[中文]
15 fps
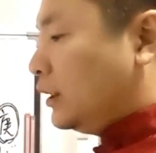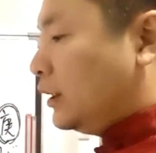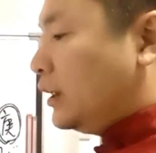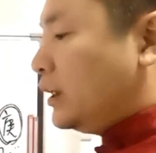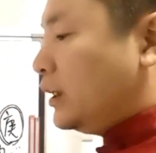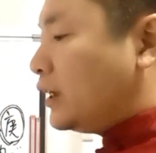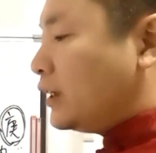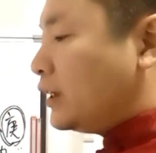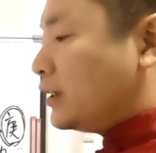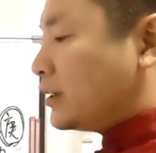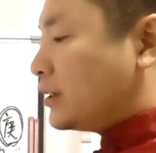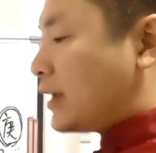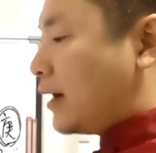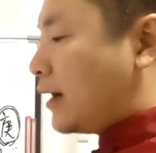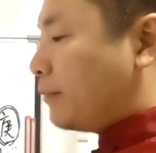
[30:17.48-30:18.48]
壬
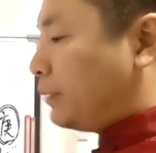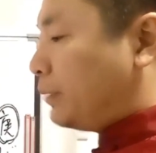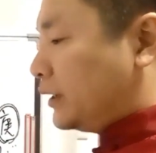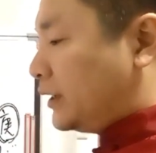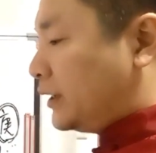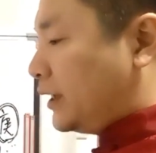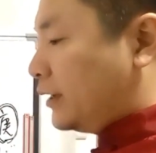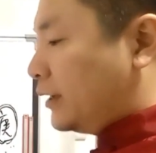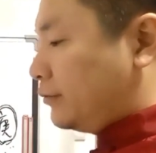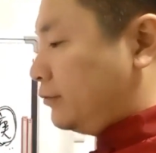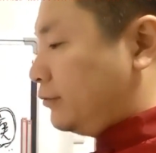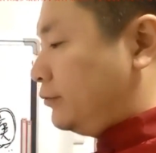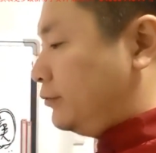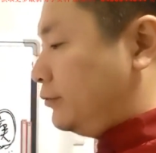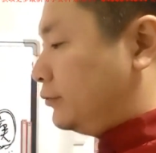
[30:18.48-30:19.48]
山丙向，
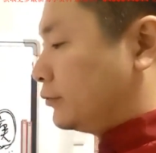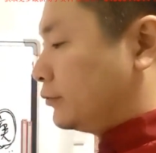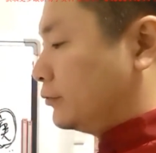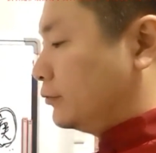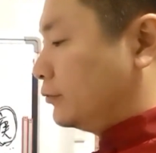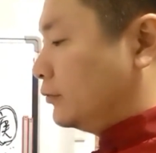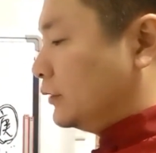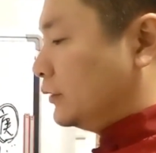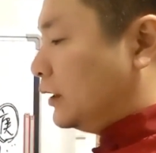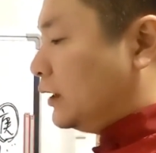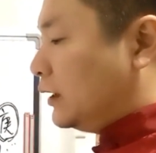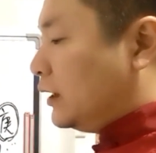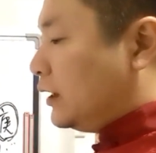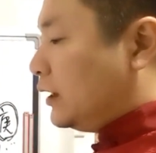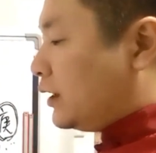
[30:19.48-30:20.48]

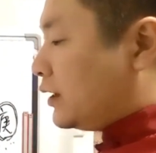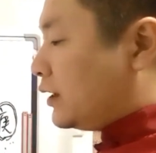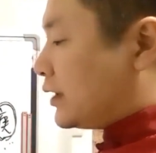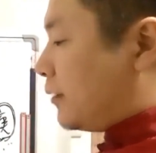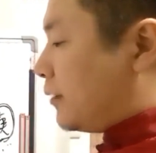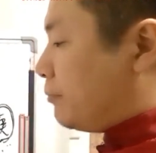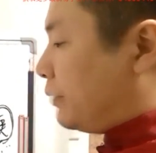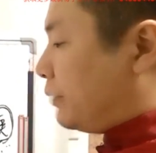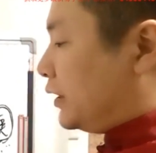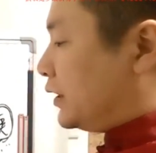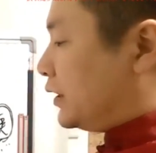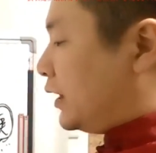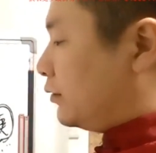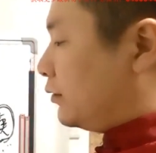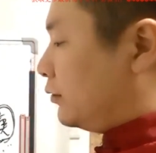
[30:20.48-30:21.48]
壬山丙
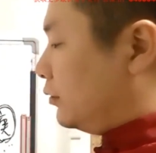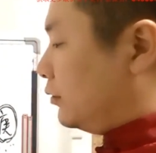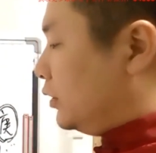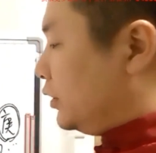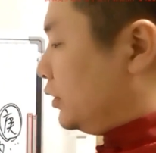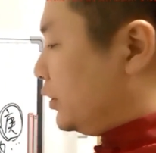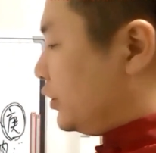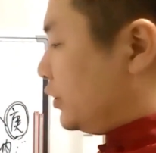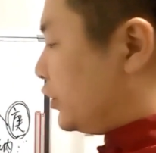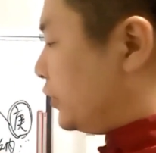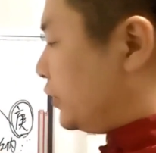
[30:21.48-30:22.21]
向，是不